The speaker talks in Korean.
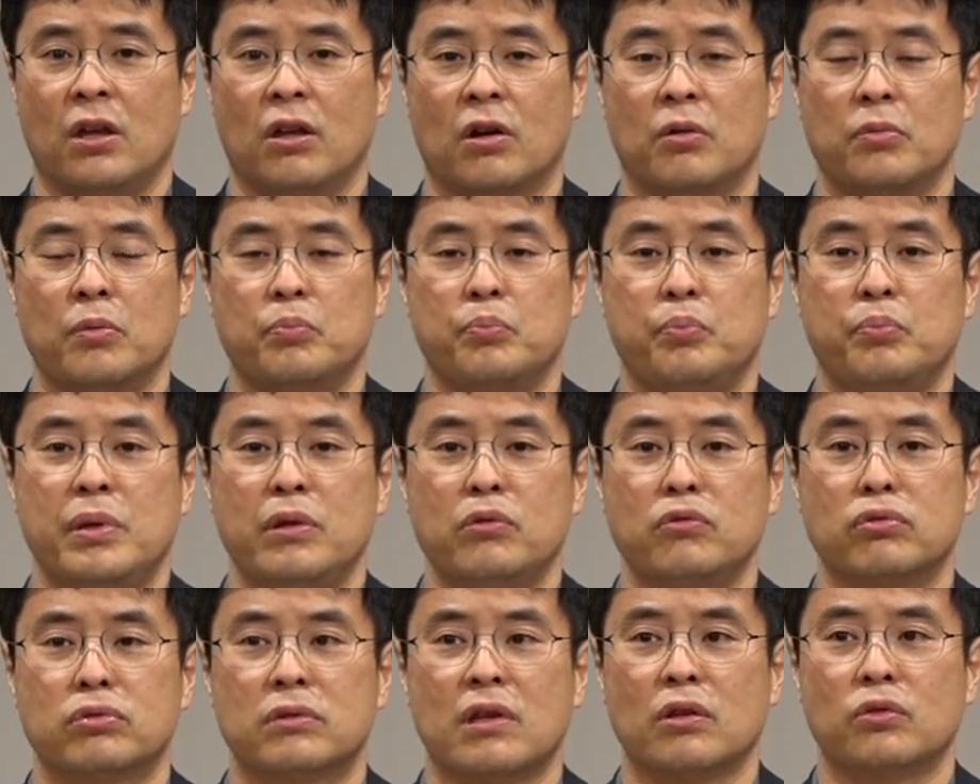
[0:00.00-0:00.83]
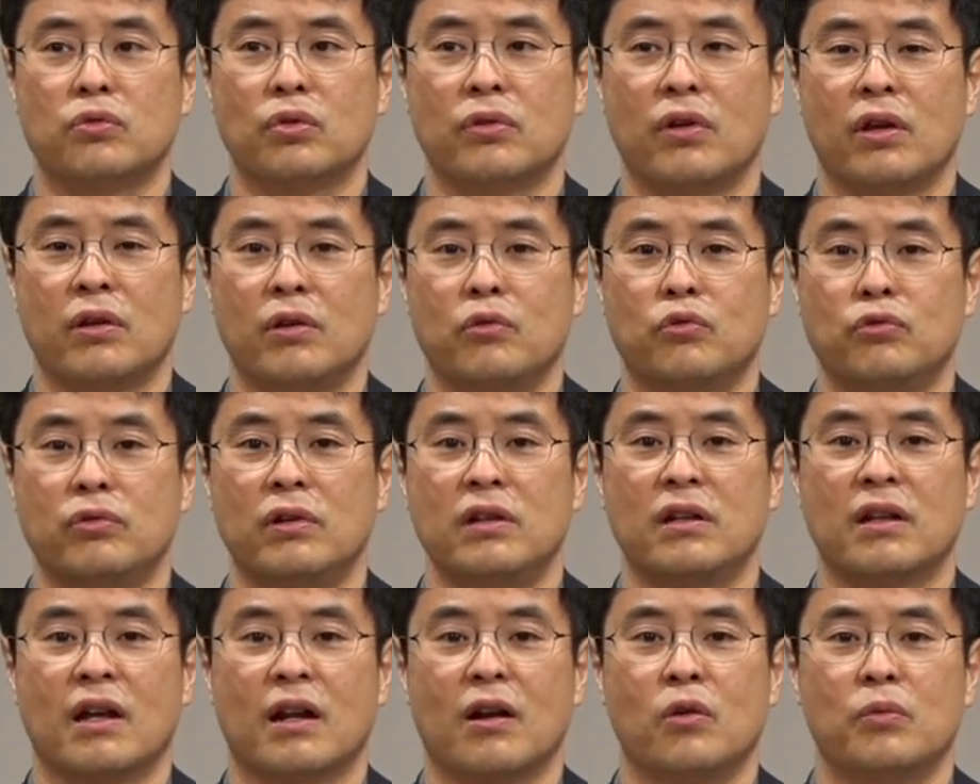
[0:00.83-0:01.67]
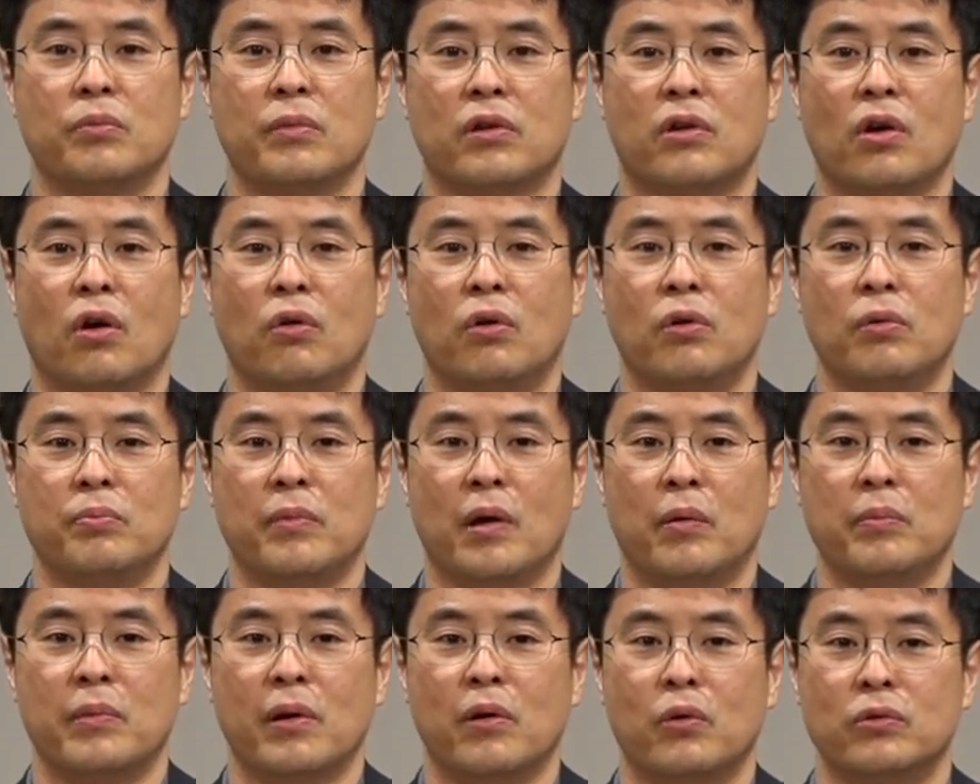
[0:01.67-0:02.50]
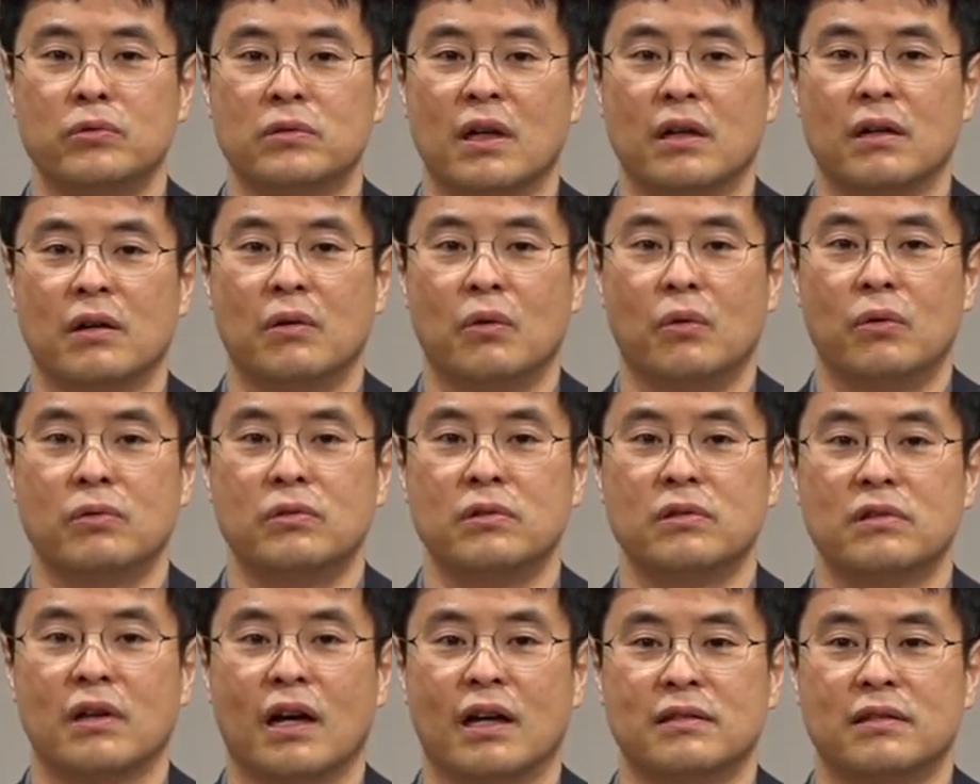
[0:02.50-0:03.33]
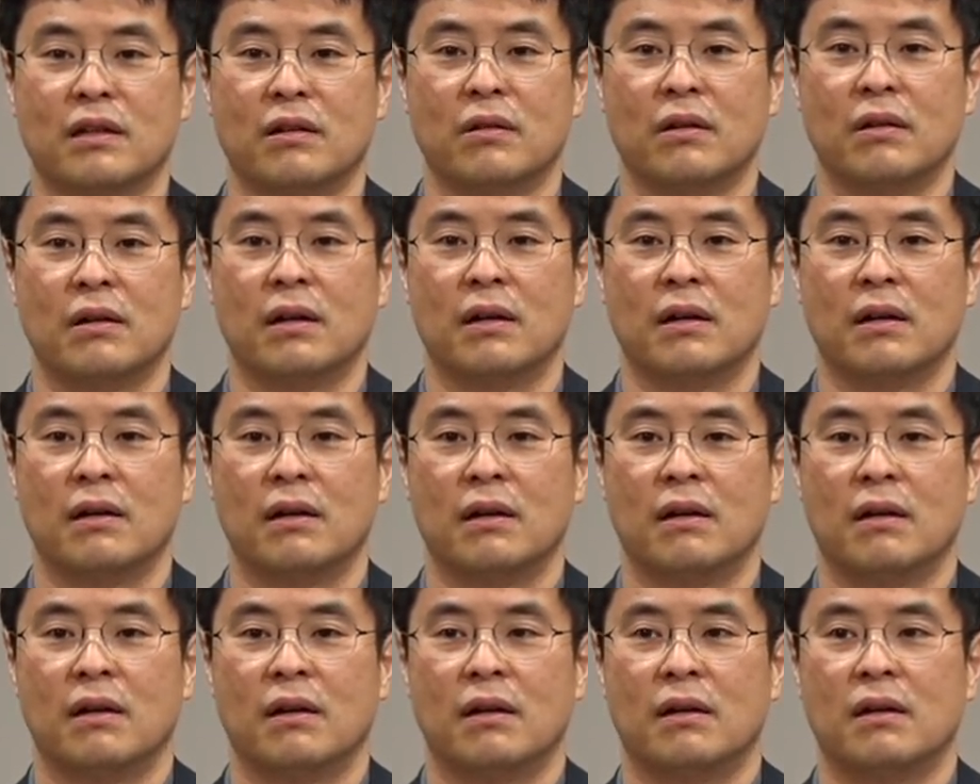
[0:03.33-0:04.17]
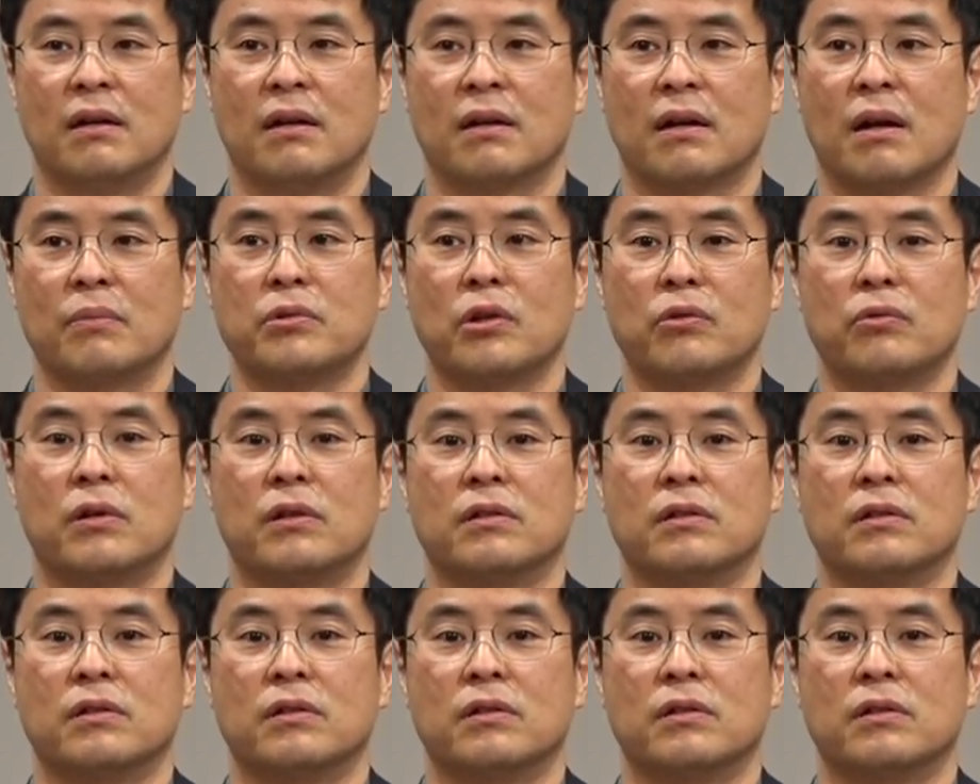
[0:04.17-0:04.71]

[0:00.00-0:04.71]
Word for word: 여러분 미국 대통령이 우리나라 오면 경호 몇명 온다 오는지 아세요? 깜짝